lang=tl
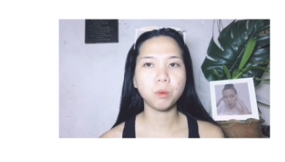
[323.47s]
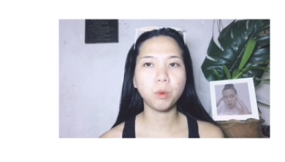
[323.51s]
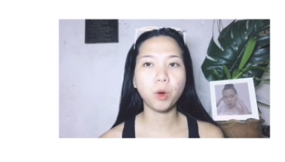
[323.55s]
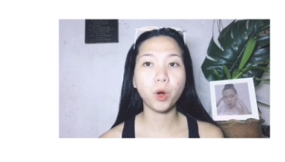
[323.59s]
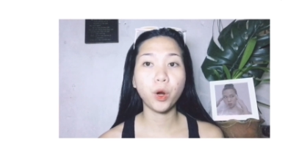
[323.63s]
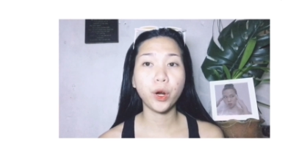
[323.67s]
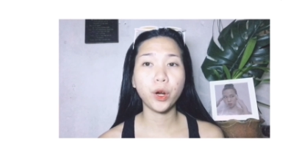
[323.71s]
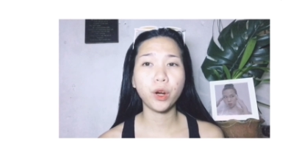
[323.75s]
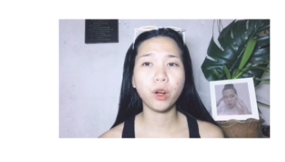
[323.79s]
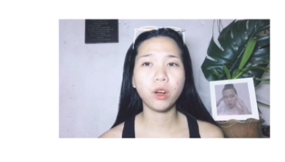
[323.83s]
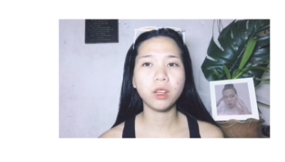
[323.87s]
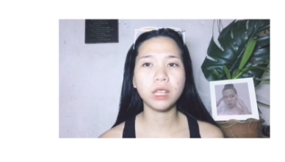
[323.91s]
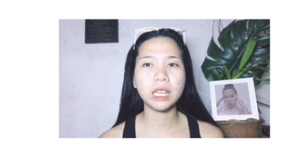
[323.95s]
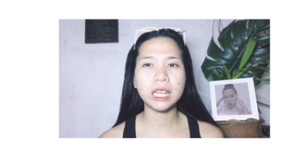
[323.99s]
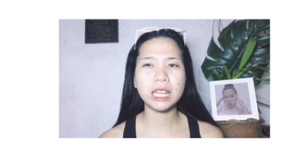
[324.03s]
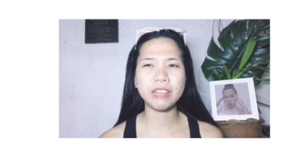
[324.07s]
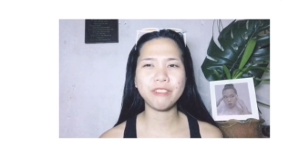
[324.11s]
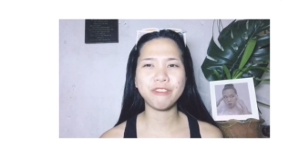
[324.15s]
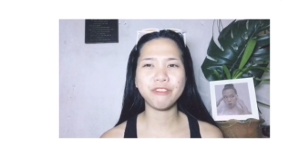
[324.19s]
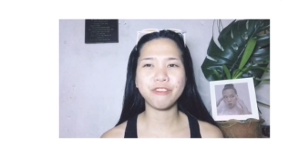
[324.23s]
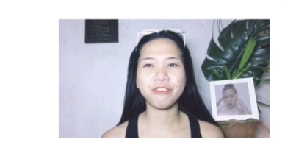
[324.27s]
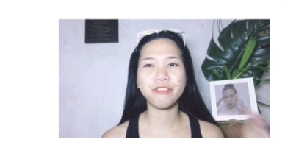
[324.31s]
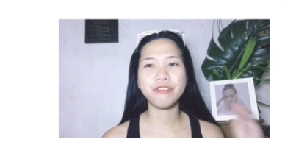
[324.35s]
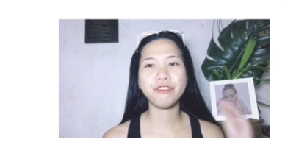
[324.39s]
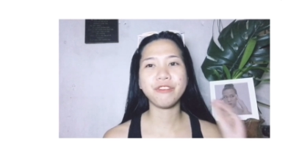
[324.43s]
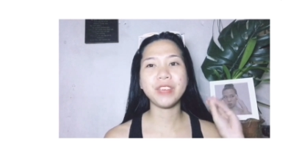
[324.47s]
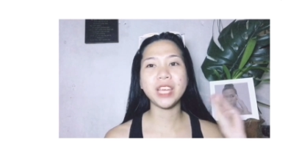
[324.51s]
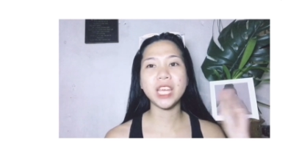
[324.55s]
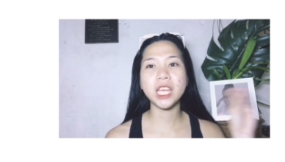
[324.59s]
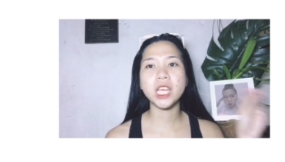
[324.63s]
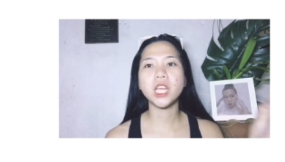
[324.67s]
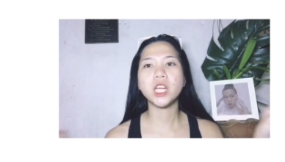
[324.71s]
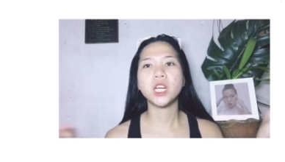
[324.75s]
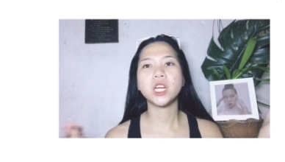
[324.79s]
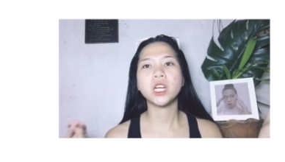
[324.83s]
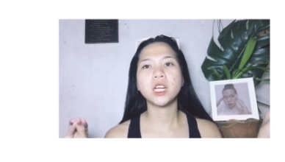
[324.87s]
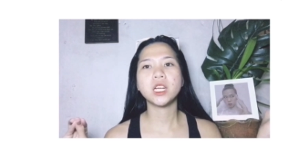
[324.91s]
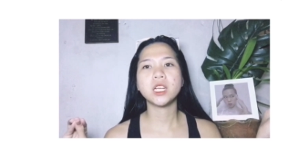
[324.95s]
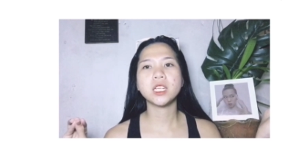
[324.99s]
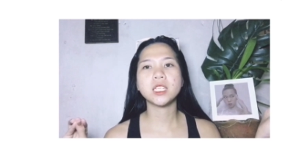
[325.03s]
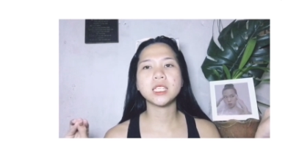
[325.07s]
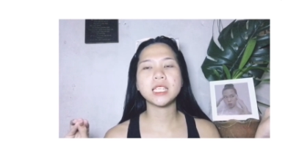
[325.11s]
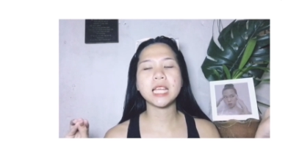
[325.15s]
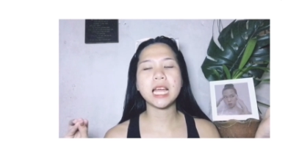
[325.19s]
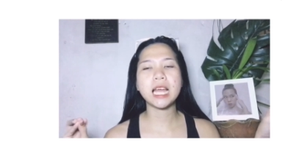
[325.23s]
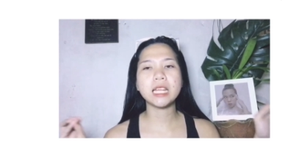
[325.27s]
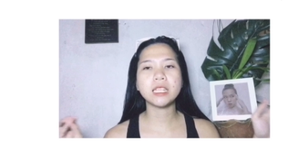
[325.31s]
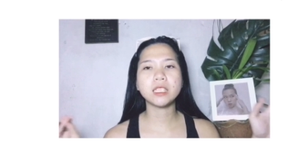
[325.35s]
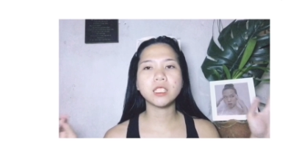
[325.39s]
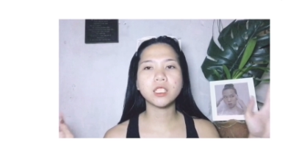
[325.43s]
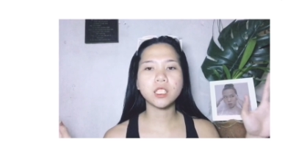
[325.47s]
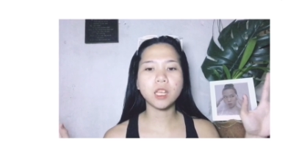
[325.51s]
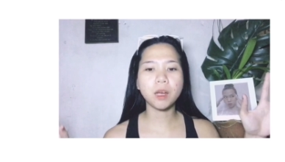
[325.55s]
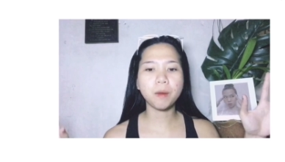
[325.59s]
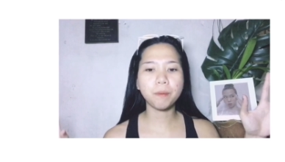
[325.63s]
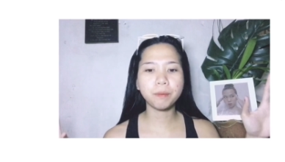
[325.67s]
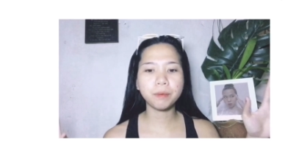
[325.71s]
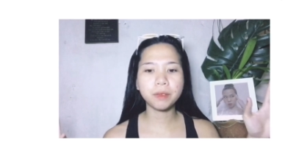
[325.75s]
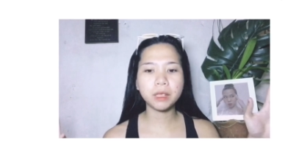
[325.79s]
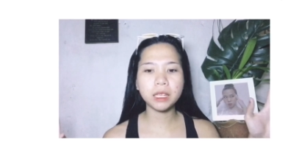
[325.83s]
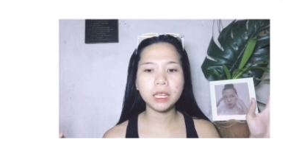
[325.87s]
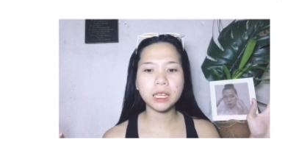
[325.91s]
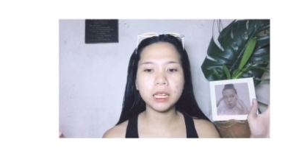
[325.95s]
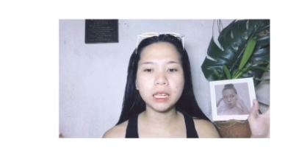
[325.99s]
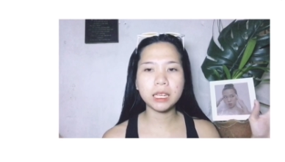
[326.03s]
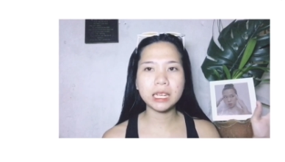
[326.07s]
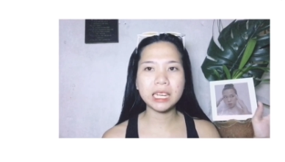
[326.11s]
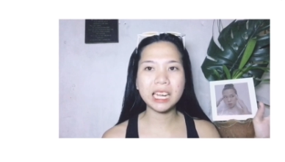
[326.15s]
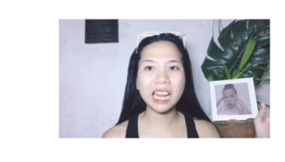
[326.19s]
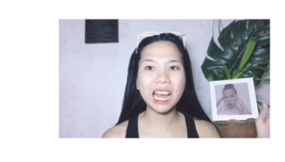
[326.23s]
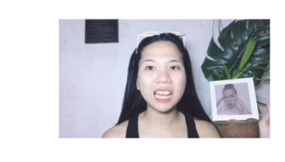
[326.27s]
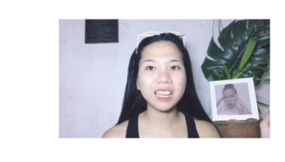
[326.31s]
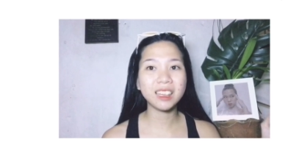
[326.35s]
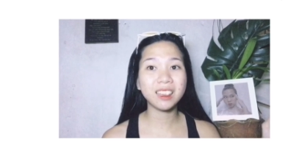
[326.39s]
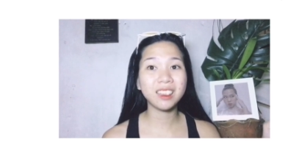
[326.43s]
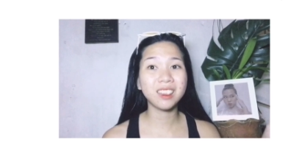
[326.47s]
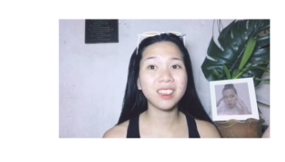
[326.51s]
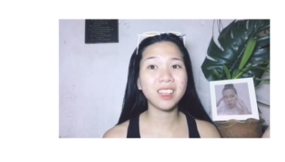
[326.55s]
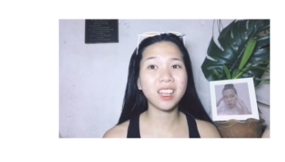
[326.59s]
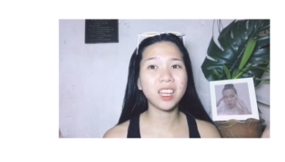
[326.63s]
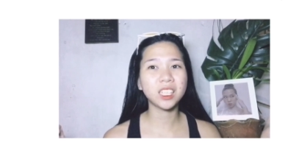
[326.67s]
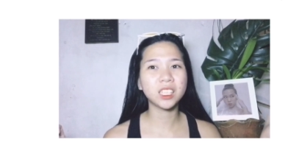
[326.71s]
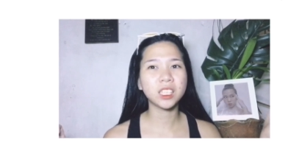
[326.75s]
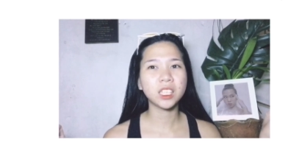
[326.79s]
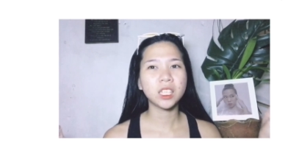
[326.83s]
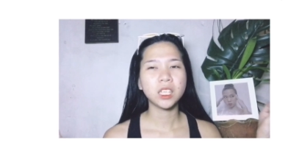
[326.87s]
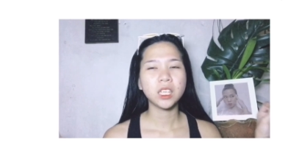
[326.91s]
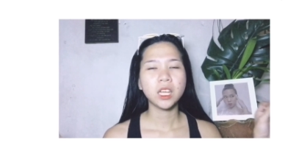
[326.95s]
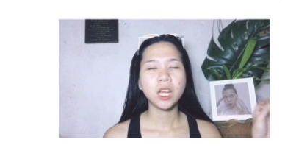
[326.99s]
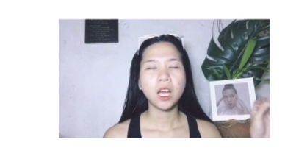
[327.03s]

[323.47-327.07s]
more on fears and something not that